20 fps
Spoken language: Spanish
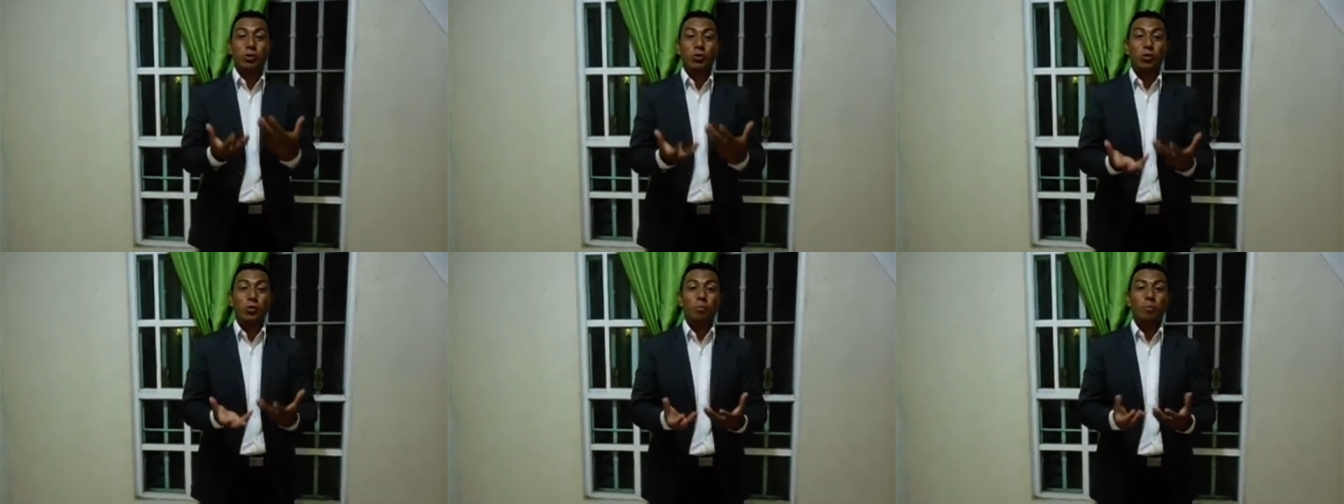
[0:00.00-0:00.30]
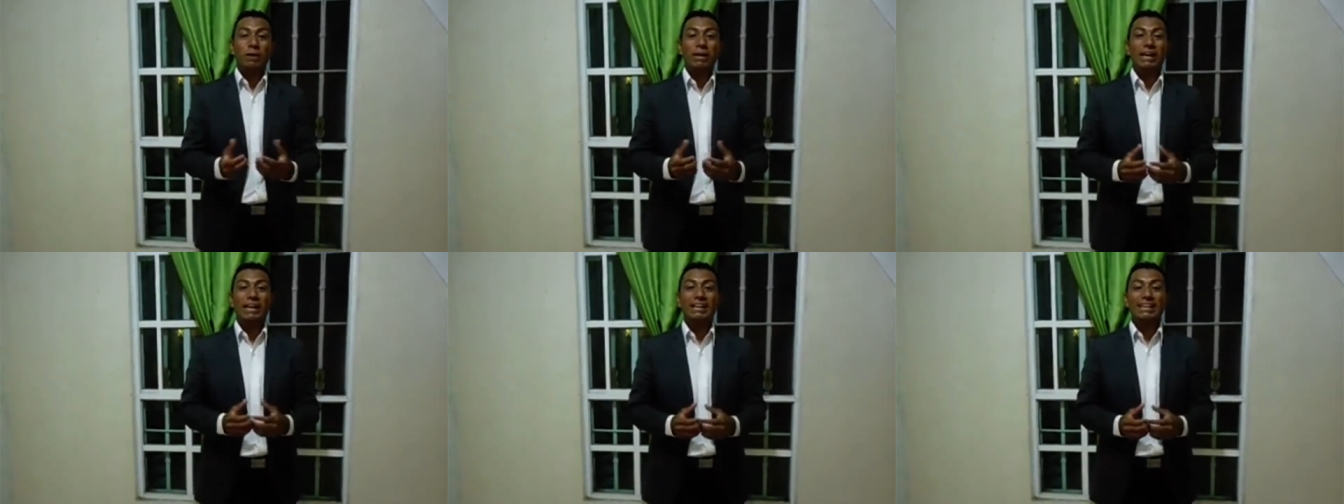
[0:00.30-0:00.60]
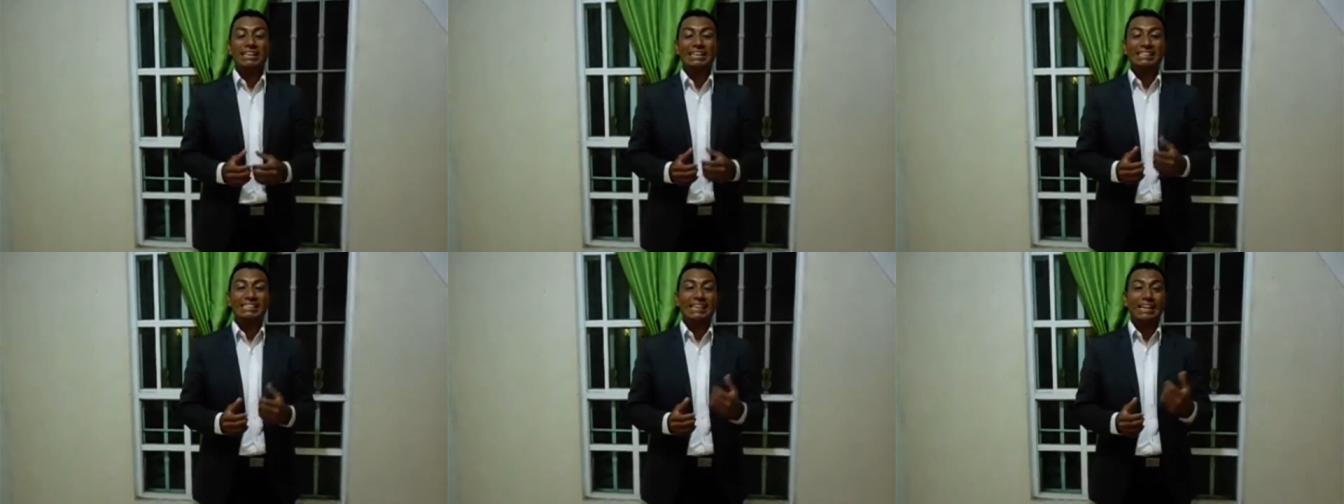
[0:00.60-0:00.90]

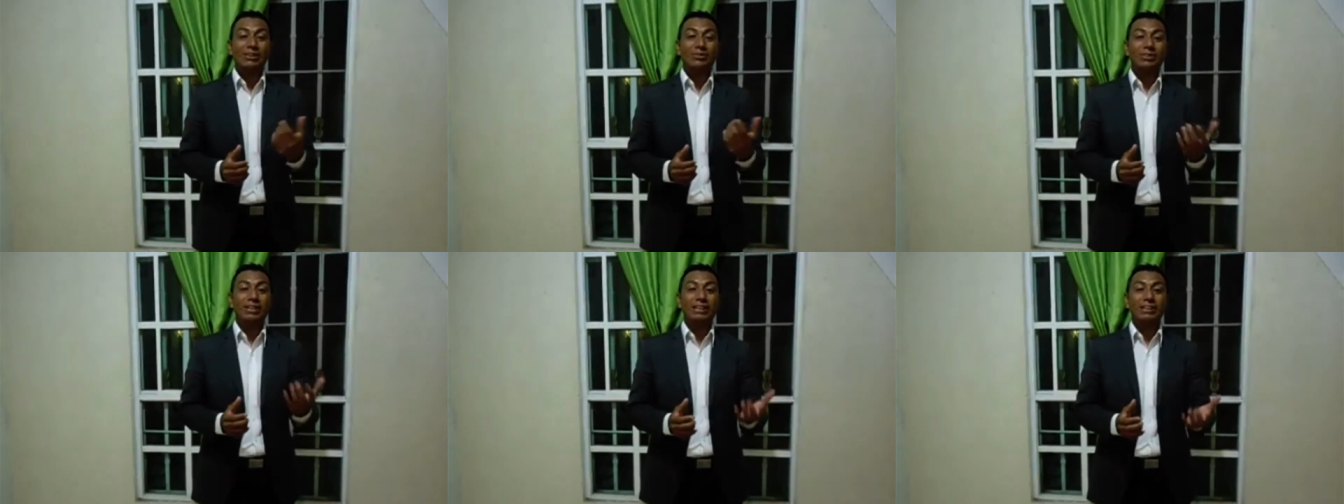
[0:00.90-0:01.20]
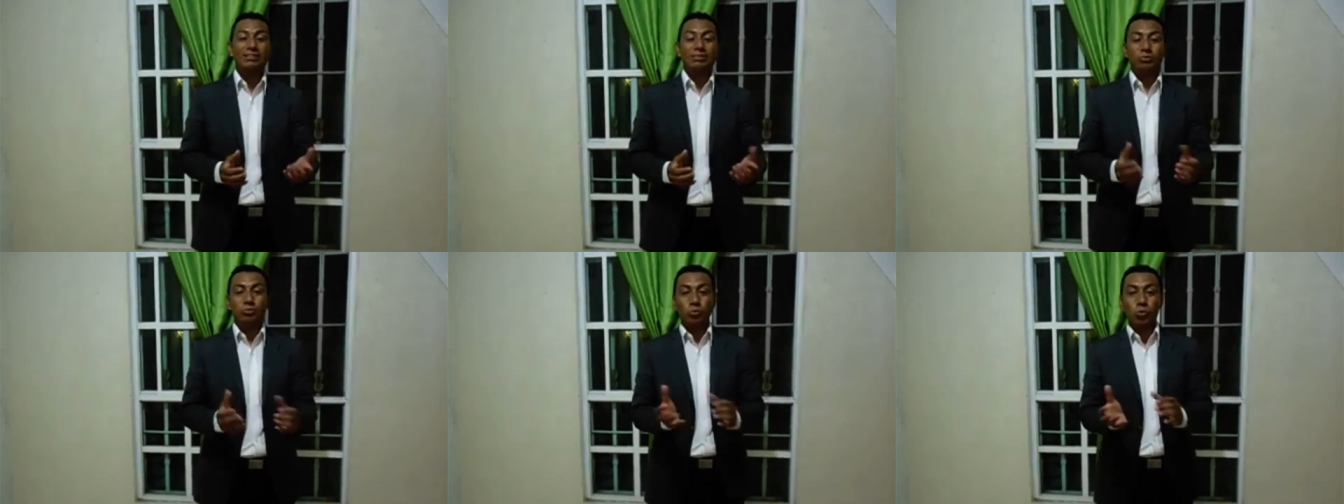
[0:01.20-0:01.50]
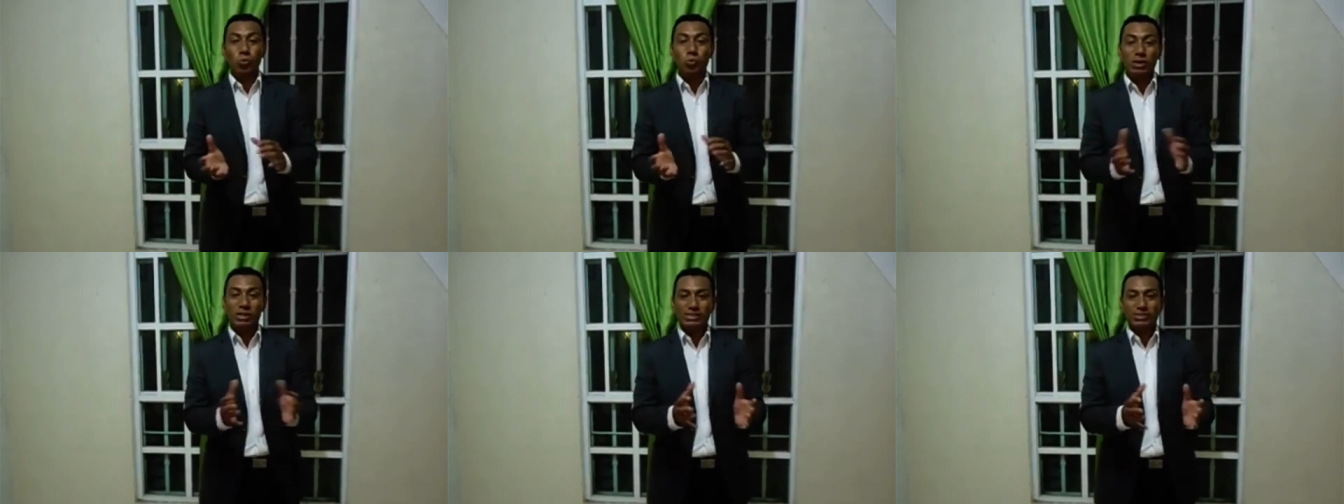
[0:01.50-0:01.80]
cooperan y se ayudan
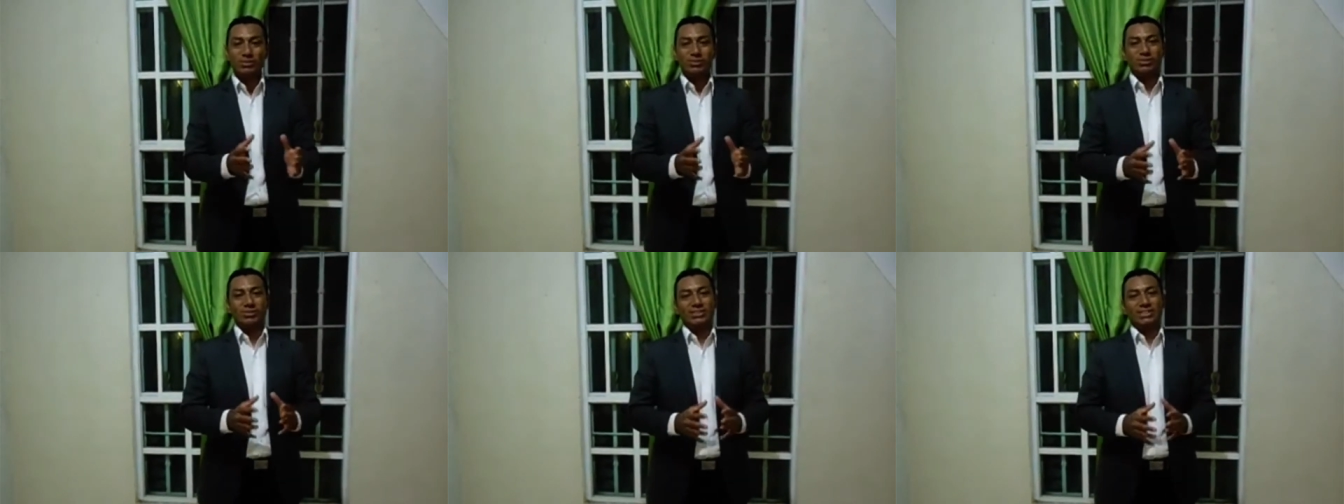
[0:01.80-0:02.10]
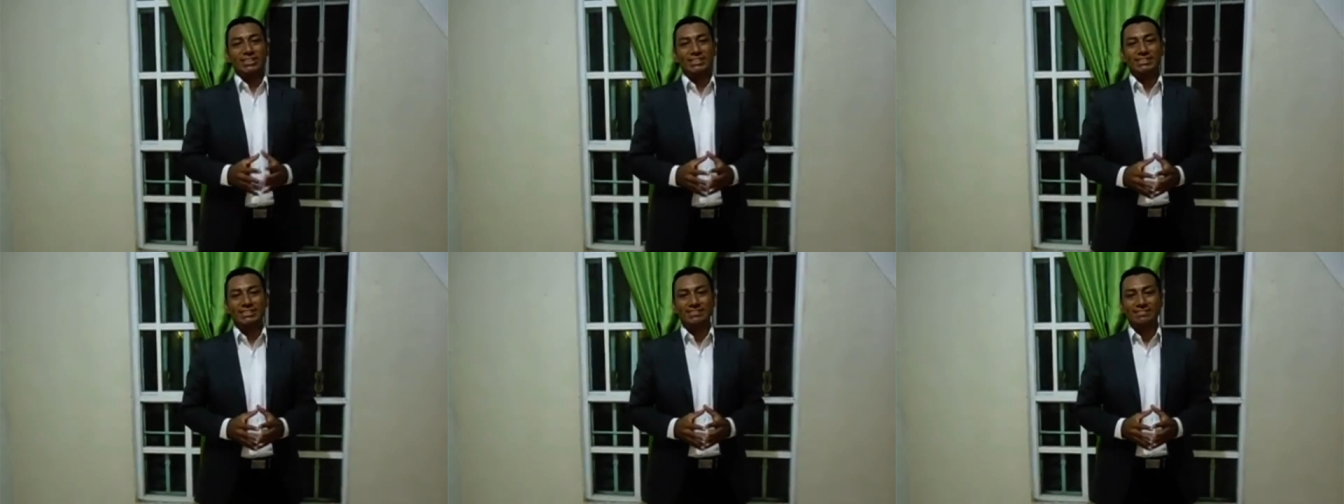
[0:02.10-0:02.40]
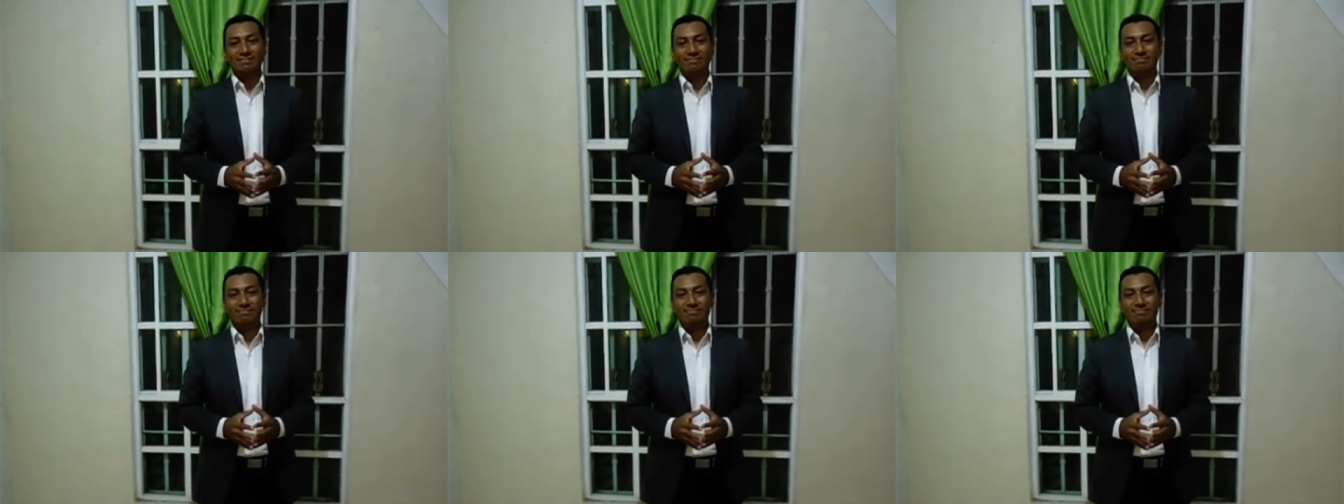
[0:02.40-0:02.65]
unas con otras.